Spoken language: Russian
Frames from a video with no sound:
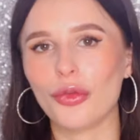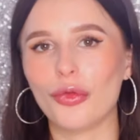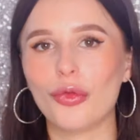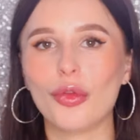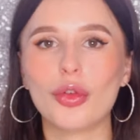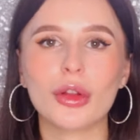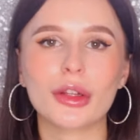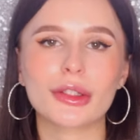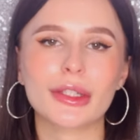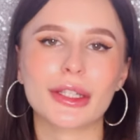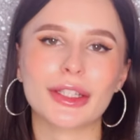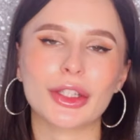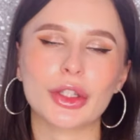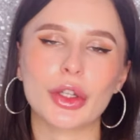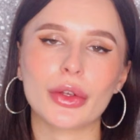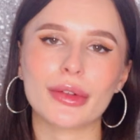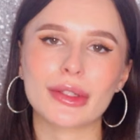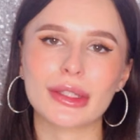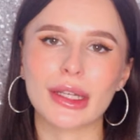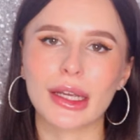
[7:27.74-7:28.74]
волосы
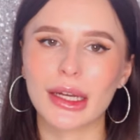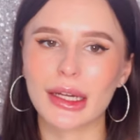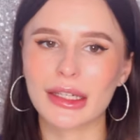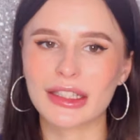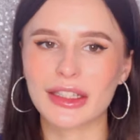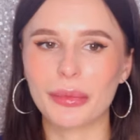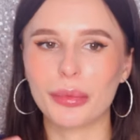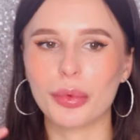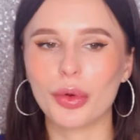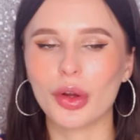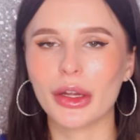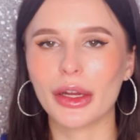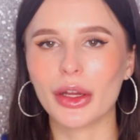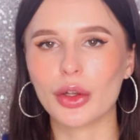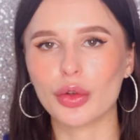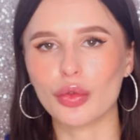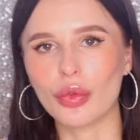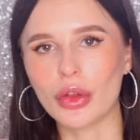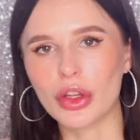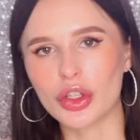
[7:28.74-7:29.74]
становятся гораздо более
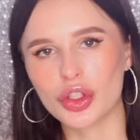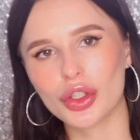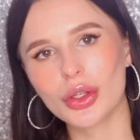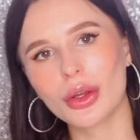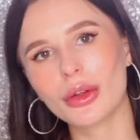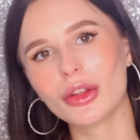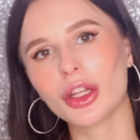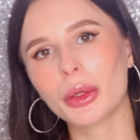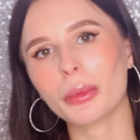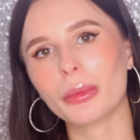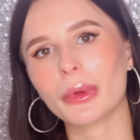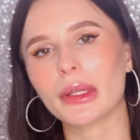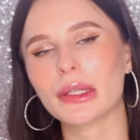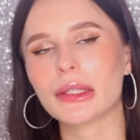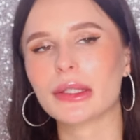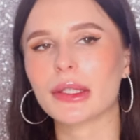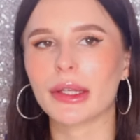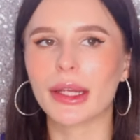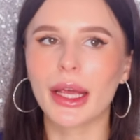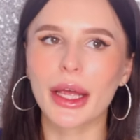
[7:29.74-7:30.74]
увлажненными,
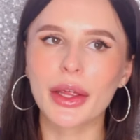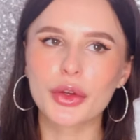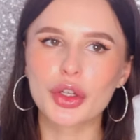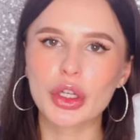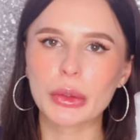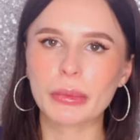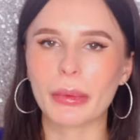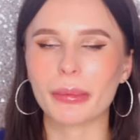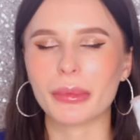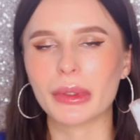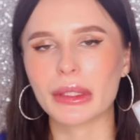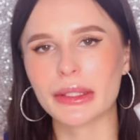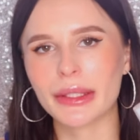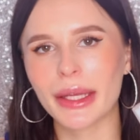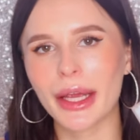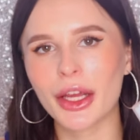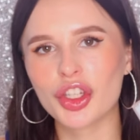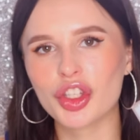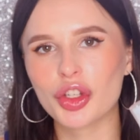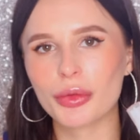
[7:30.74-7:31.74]
сияющими,
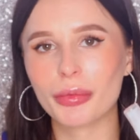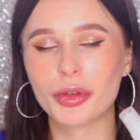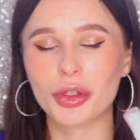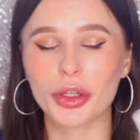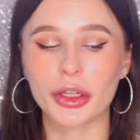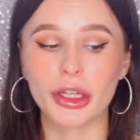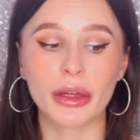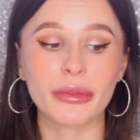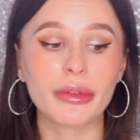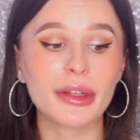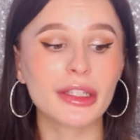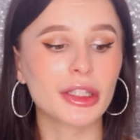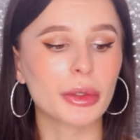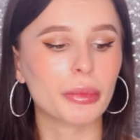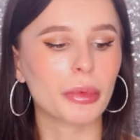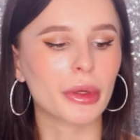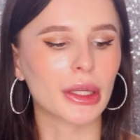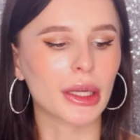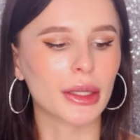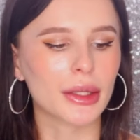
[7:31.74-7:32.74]
блестящими,
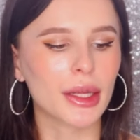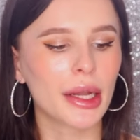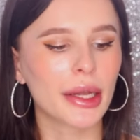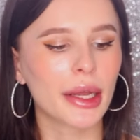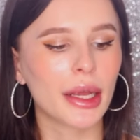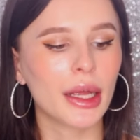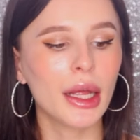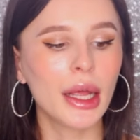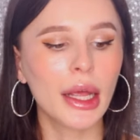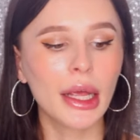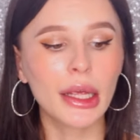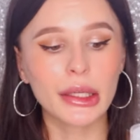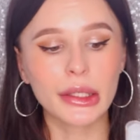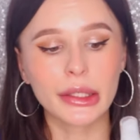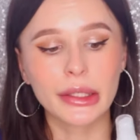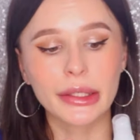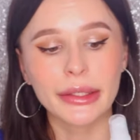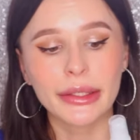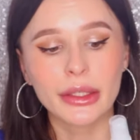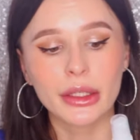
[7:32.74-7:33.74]
шелковистыми и так далее.
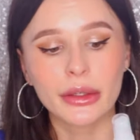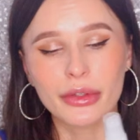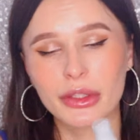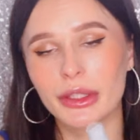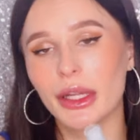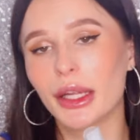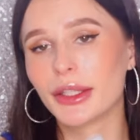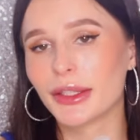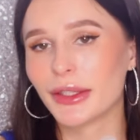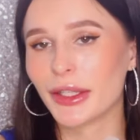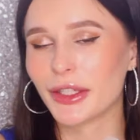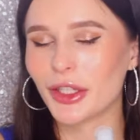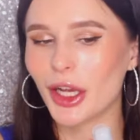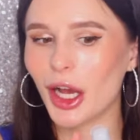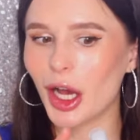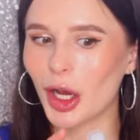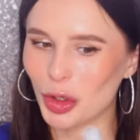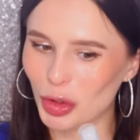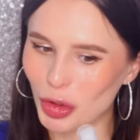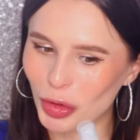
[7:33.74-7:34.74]
И э, вы знаете, здесь
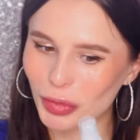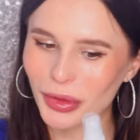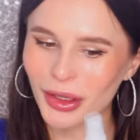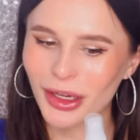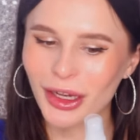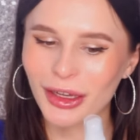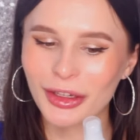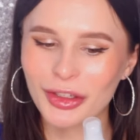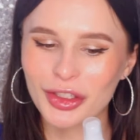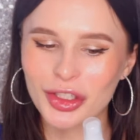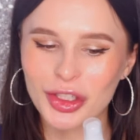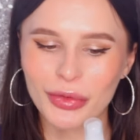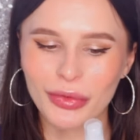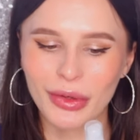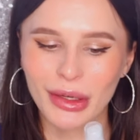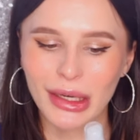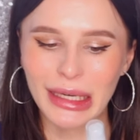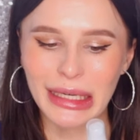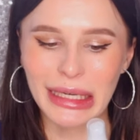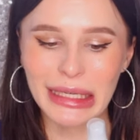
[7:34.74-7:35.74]
огромное
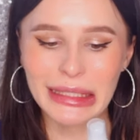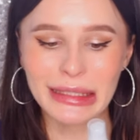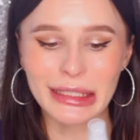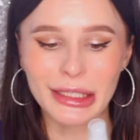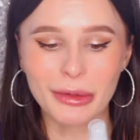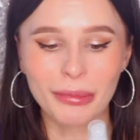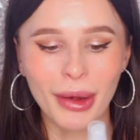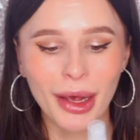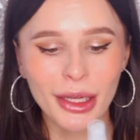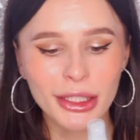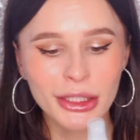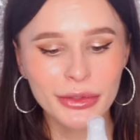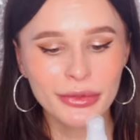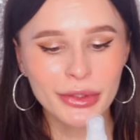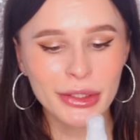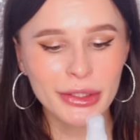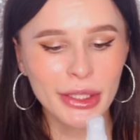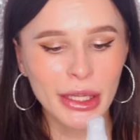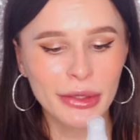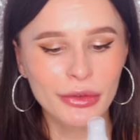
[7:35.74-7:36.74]
количество разных масел в
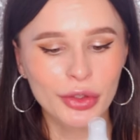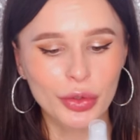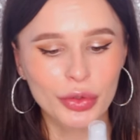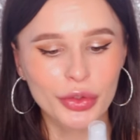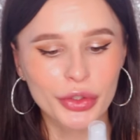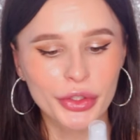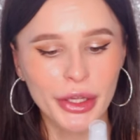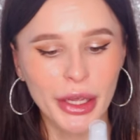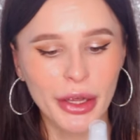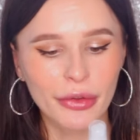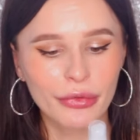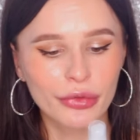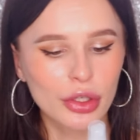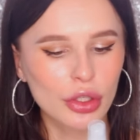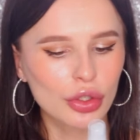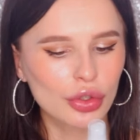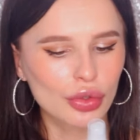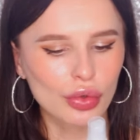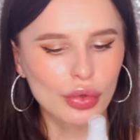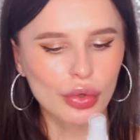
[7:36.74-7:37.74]
составе, то есть я
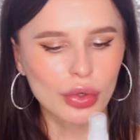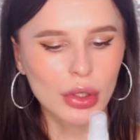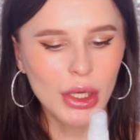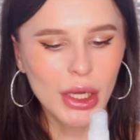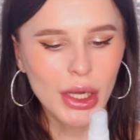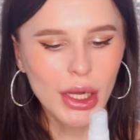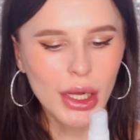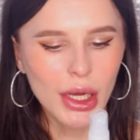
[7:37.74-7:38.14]
вижу